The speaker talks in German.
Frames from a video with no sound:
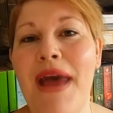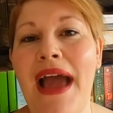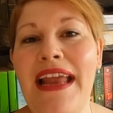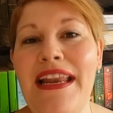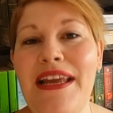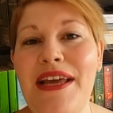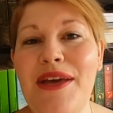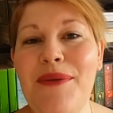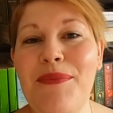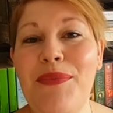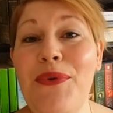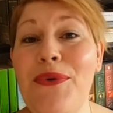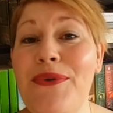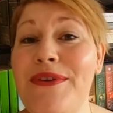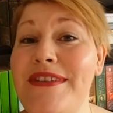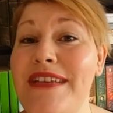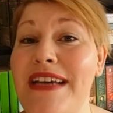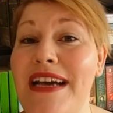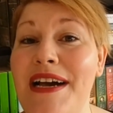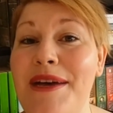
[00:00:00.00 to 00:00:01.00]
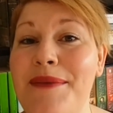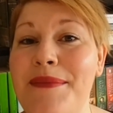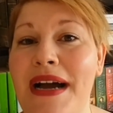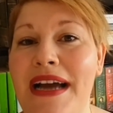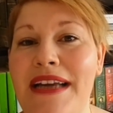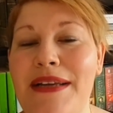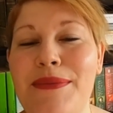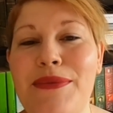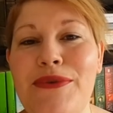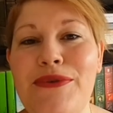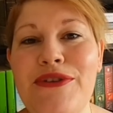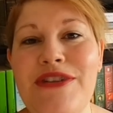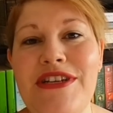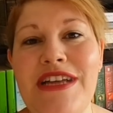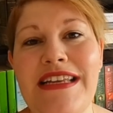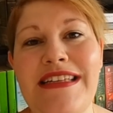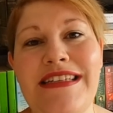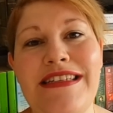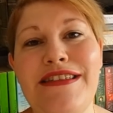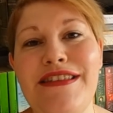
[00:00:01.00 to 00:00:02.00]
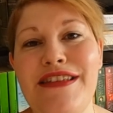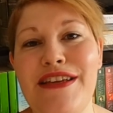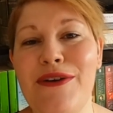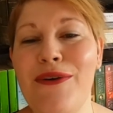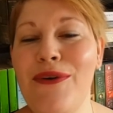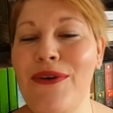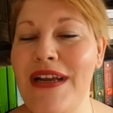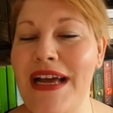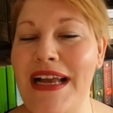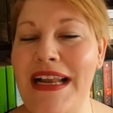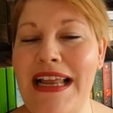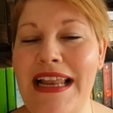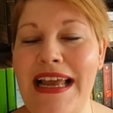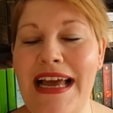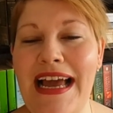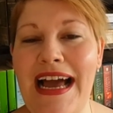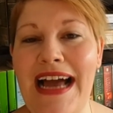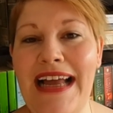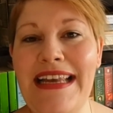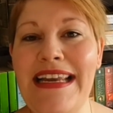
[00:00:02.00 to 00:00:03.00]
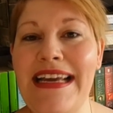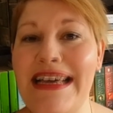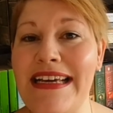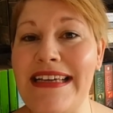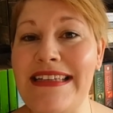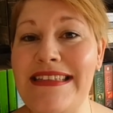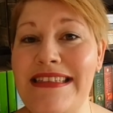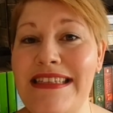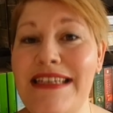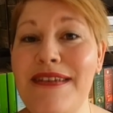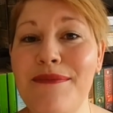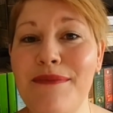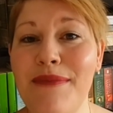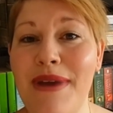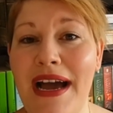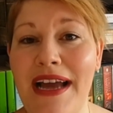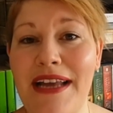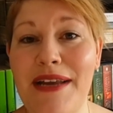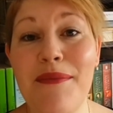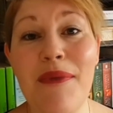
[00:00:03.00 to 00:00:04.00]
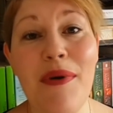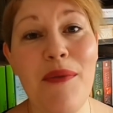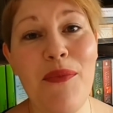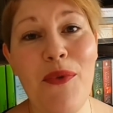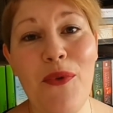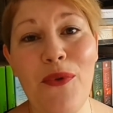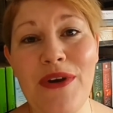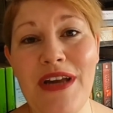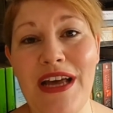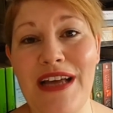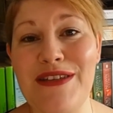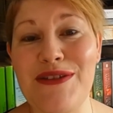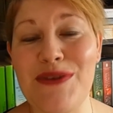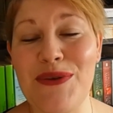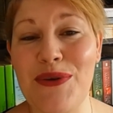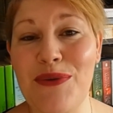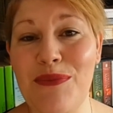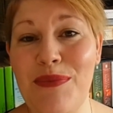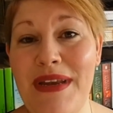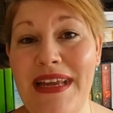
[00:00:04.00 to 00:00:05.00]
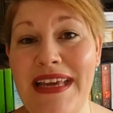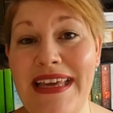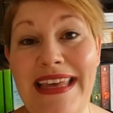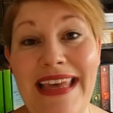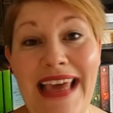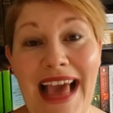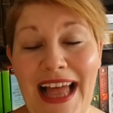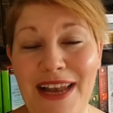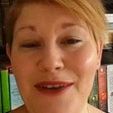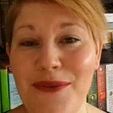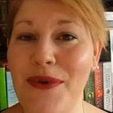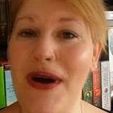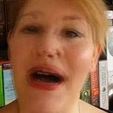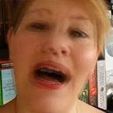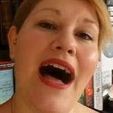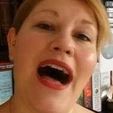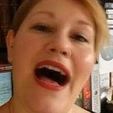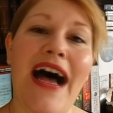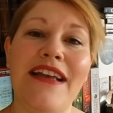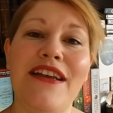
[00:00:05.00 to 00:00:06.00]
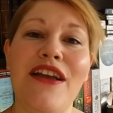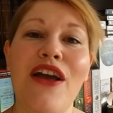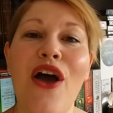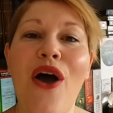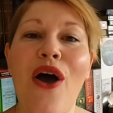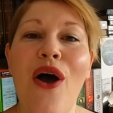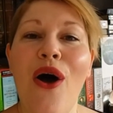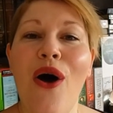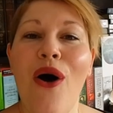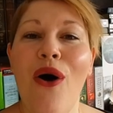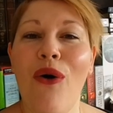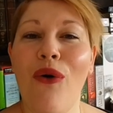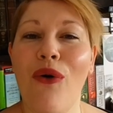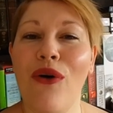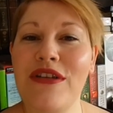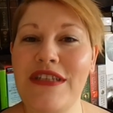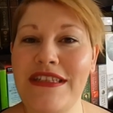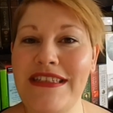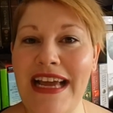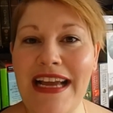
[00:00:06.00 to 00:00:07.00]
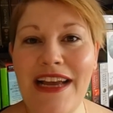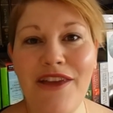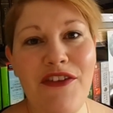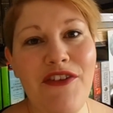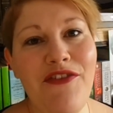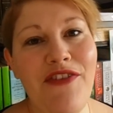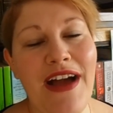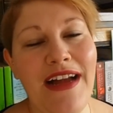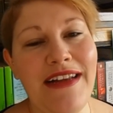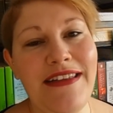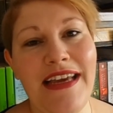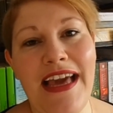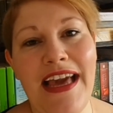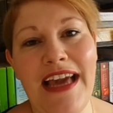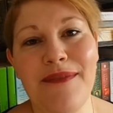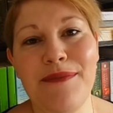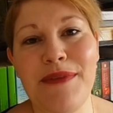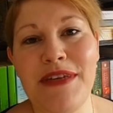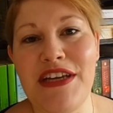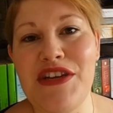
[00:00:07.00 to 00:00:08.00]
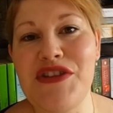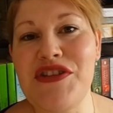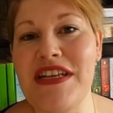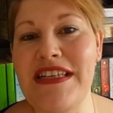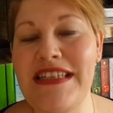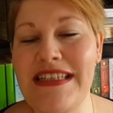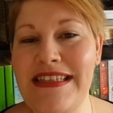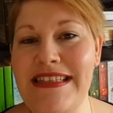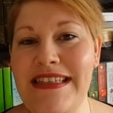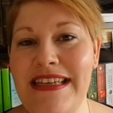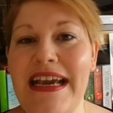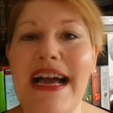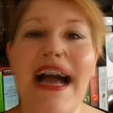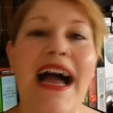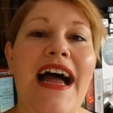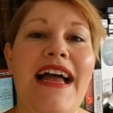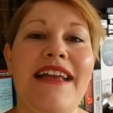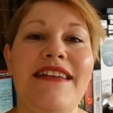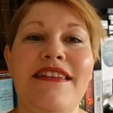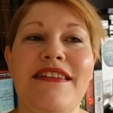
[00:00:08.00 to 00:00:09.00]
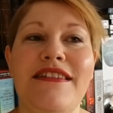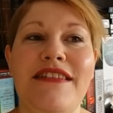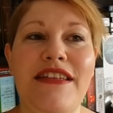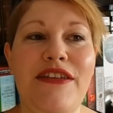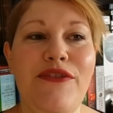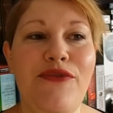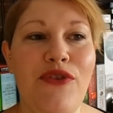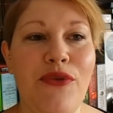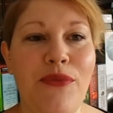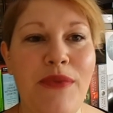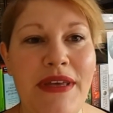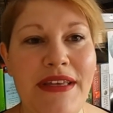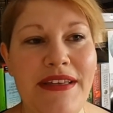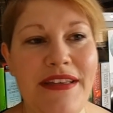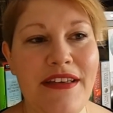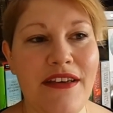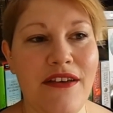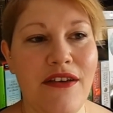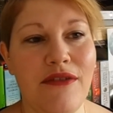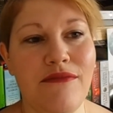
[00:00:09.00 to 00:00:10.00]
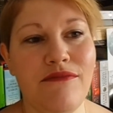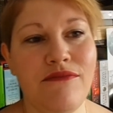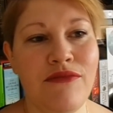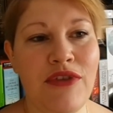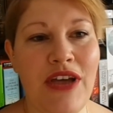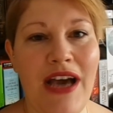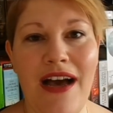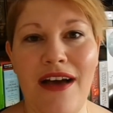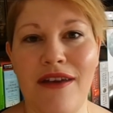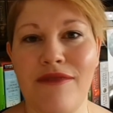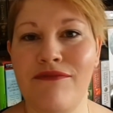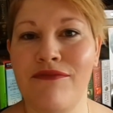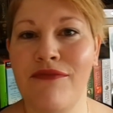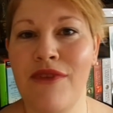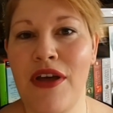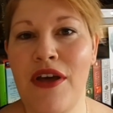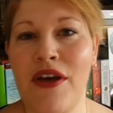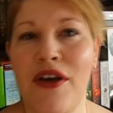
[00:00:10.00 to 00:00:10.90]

meine Bücher, meine Buchstatistik und allerlei anderes in meinem Monatsrückblick Januar an. Und ich denke, wir fangen direkt mit der Statistik an, die für mich ähm, ja,